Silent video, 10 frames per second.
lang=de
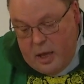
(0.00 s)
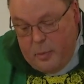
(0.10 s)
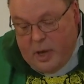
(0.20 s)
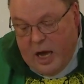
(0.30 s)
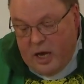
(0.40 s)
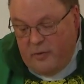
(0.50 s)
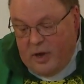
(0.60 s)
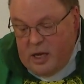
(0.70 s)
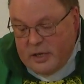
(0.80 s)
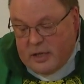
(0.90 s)
Im
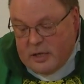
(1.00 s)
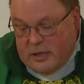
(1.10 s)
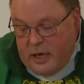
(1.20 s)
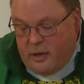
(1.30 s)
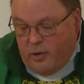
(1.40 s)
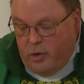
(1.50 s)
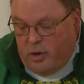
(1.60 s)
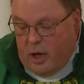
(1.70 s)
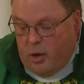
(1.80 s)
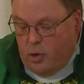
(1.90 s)
Karneval ist es Sitte
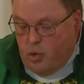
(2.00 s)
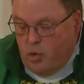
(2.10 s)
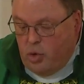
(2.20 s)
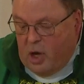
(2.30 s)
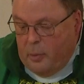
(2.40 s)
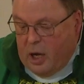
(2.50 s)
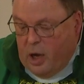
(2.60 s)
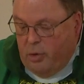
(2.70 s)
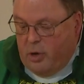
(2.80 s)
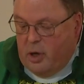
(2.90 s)
und auch guter
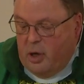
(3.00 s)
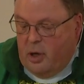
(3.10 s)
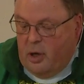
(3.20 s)
Brauch.